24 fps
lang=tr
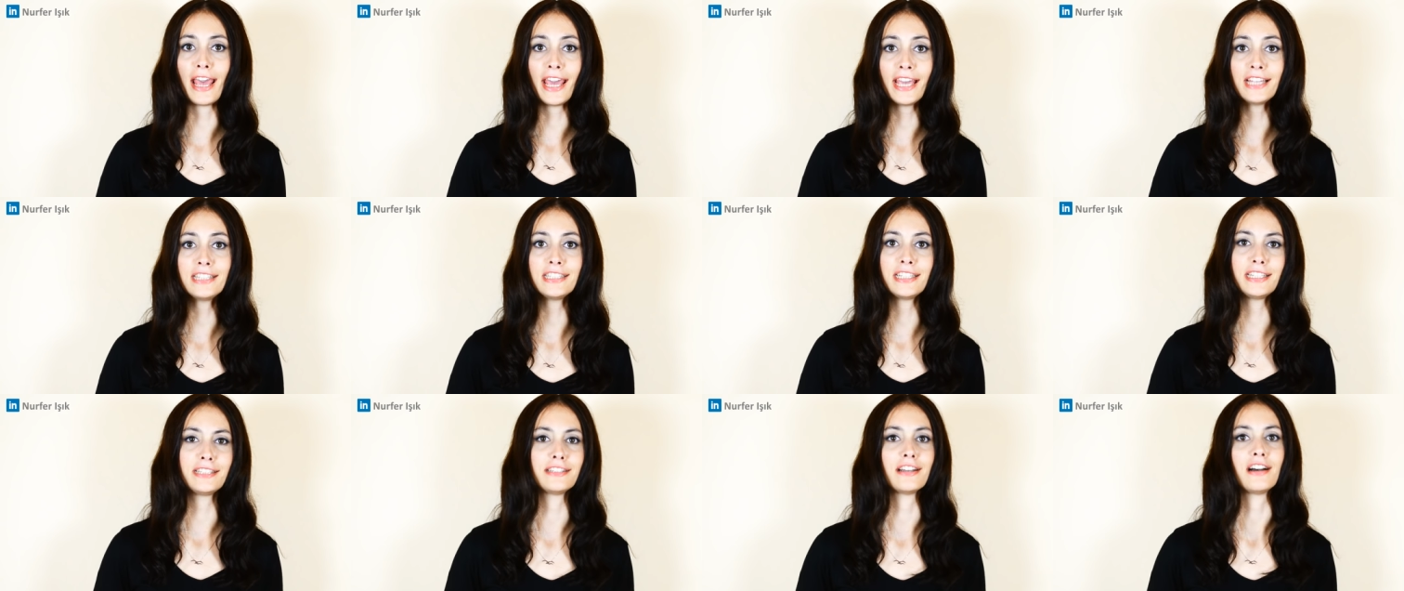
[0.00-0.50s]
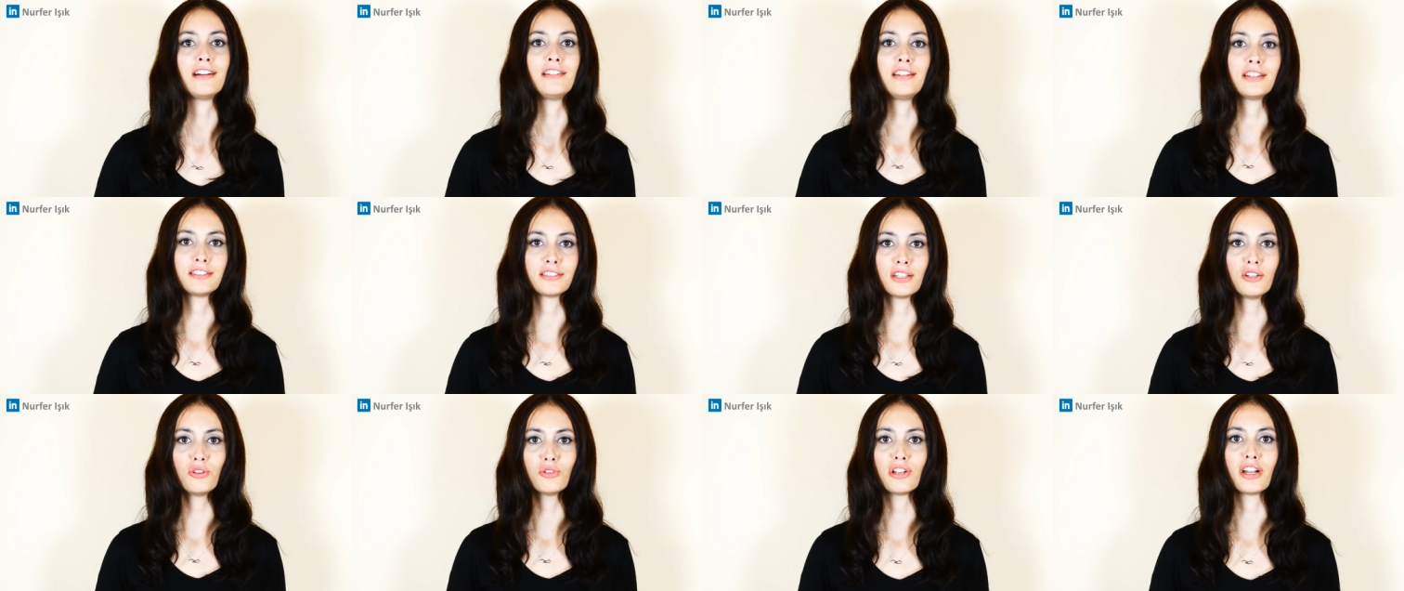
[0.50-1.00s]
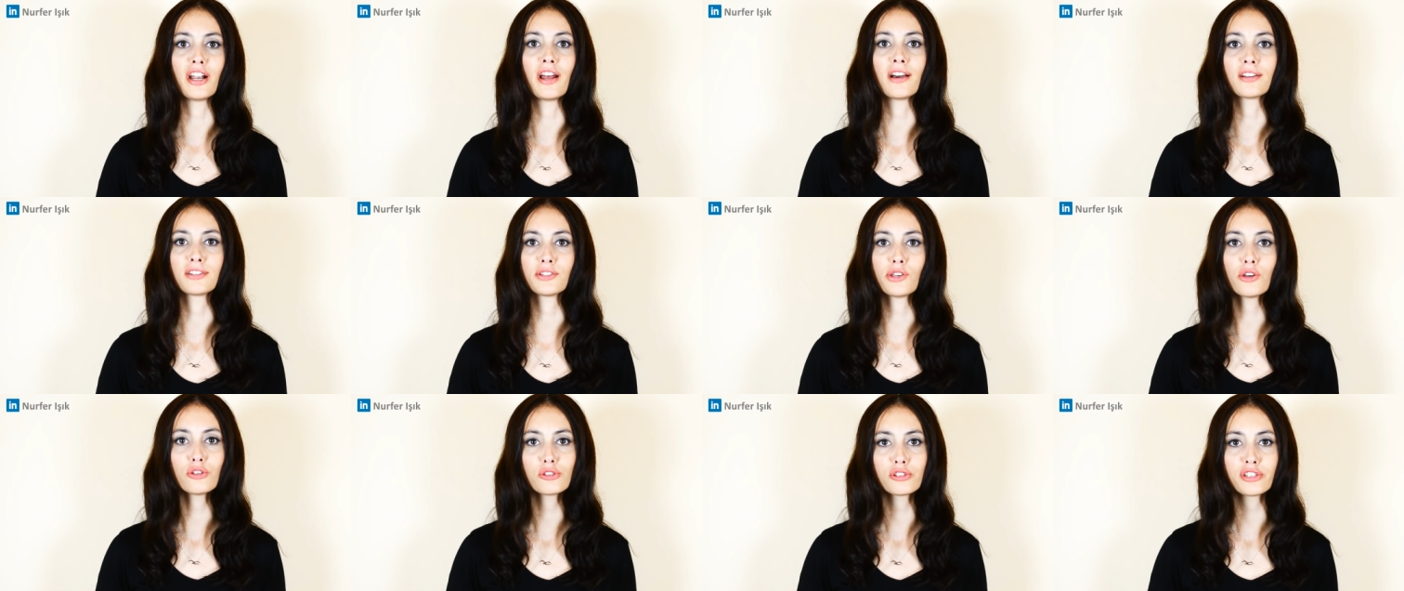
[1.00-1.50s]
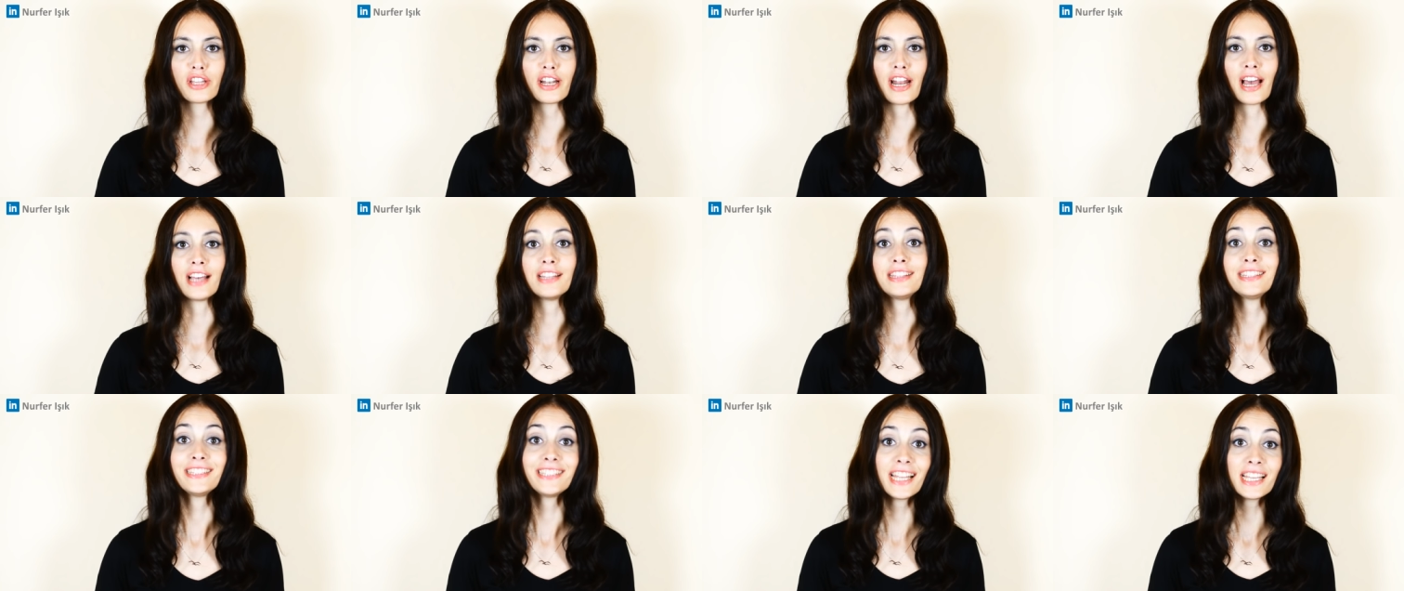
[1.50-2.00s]
en ideal aday olarak
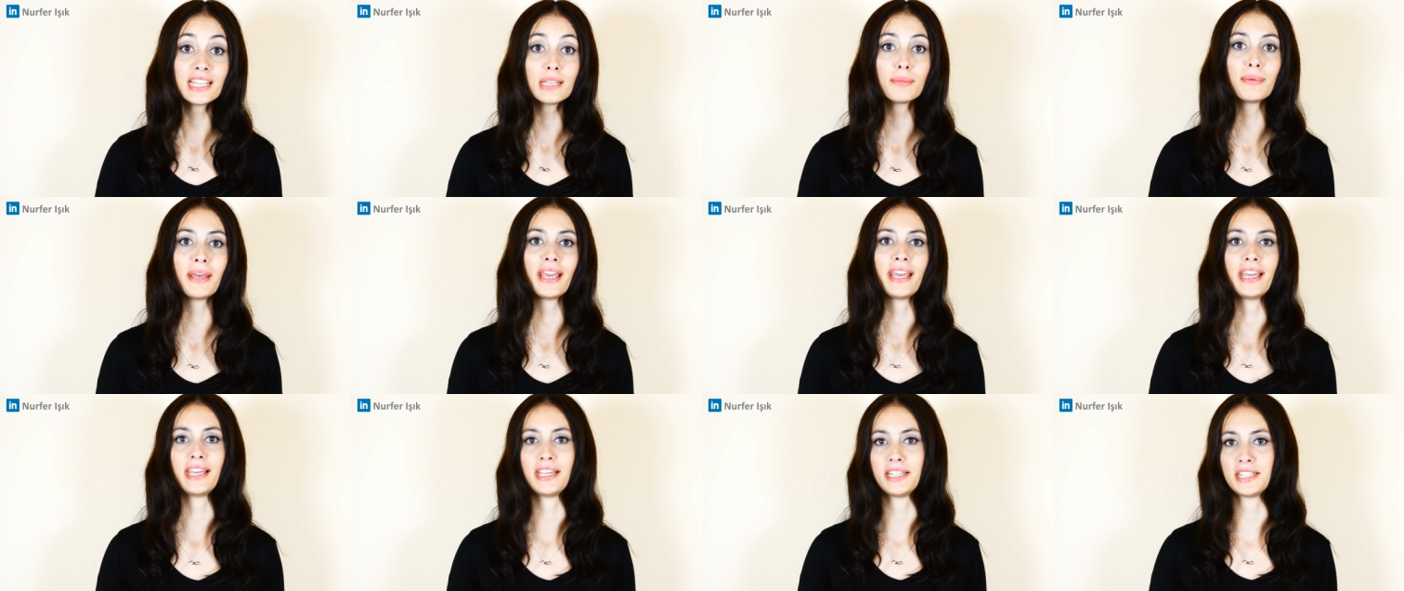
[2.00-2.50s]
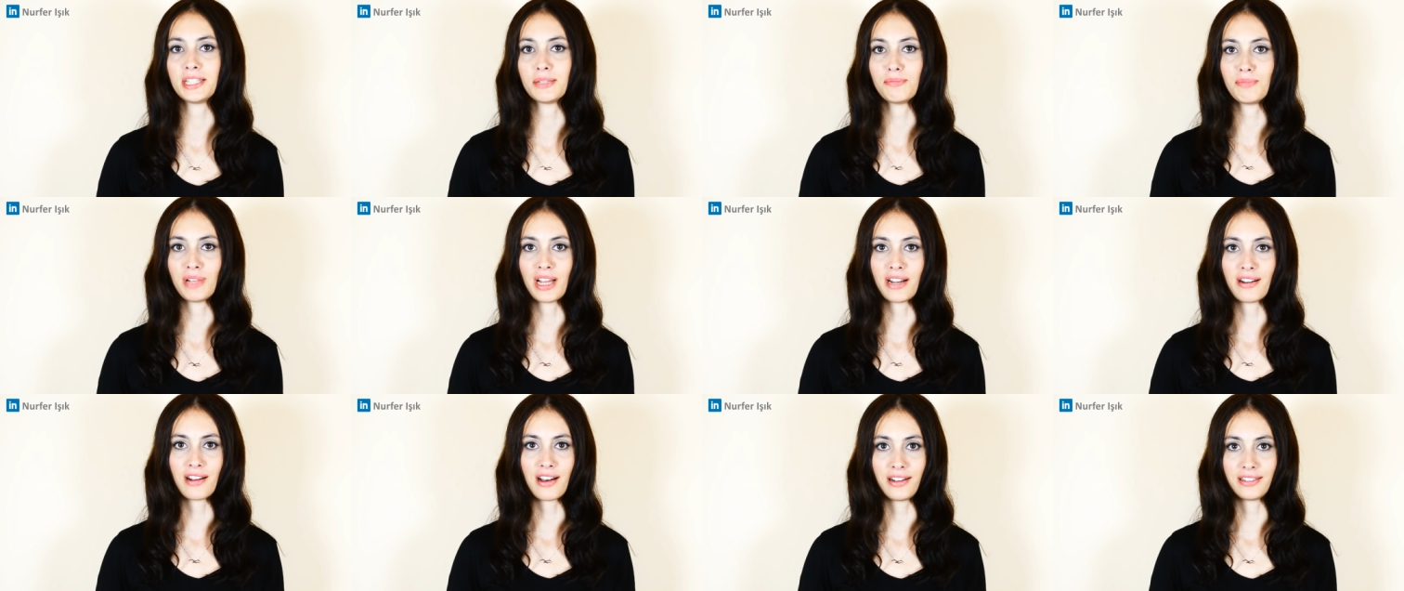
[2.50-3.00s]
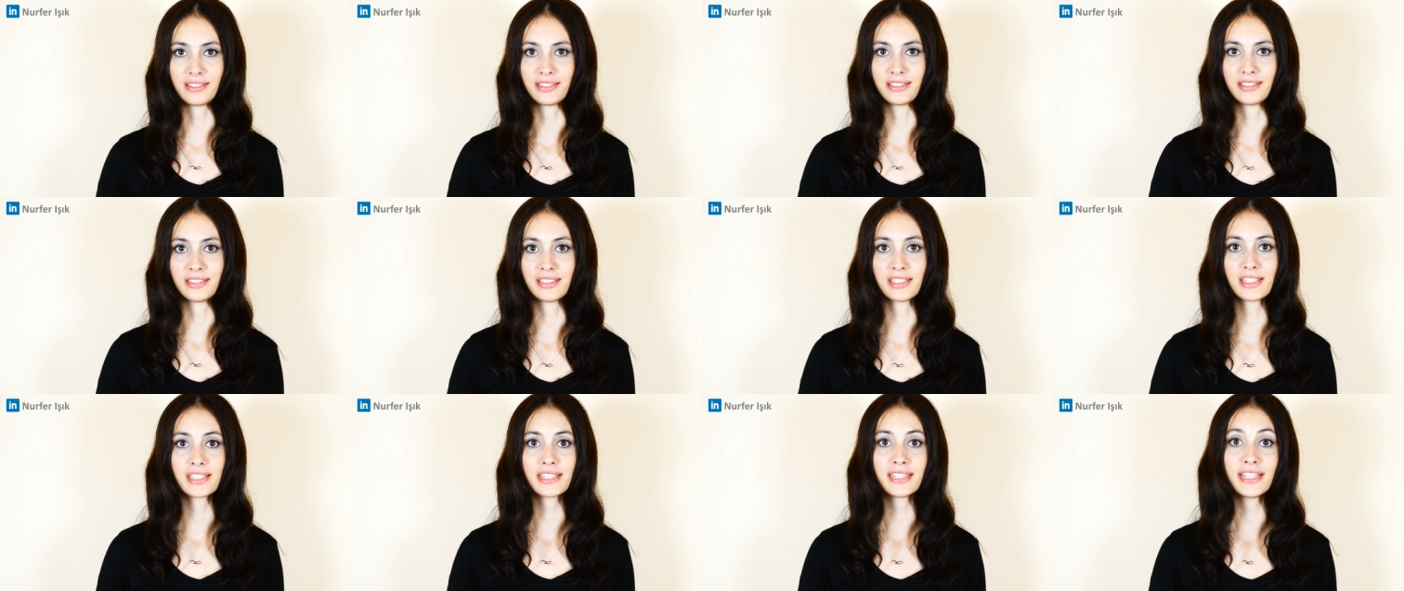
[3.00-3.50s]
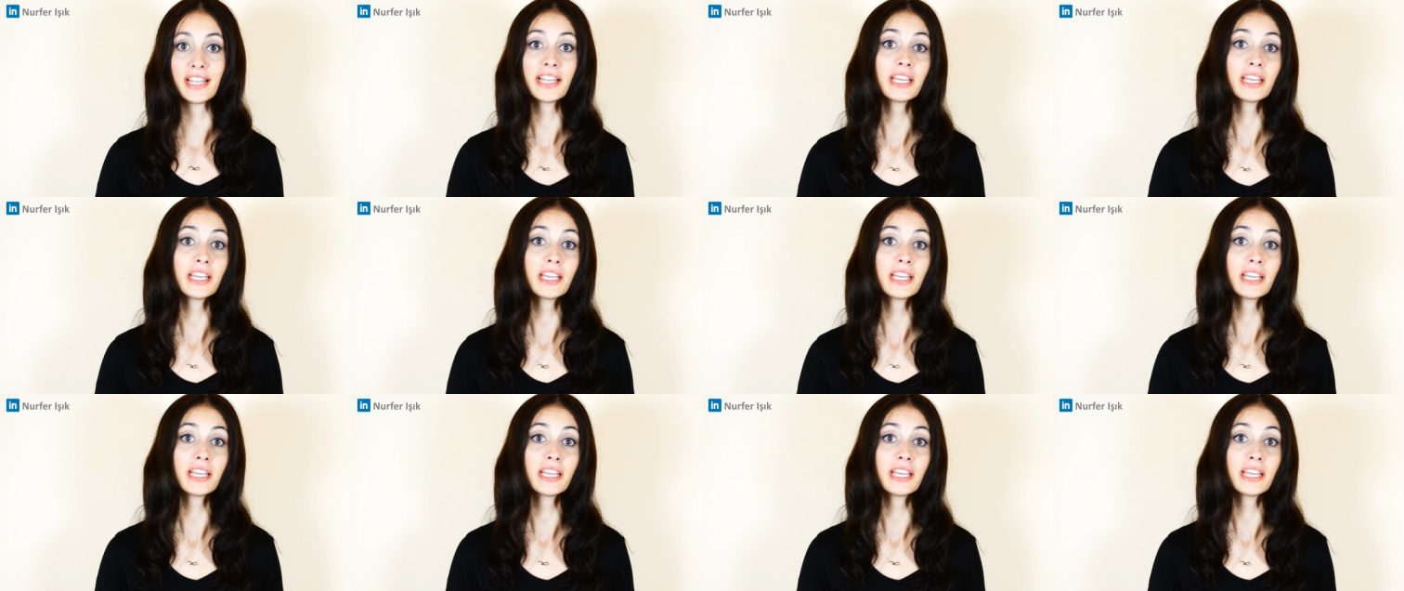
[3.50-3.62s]
gösteren ne gibi eğitimler aldınız,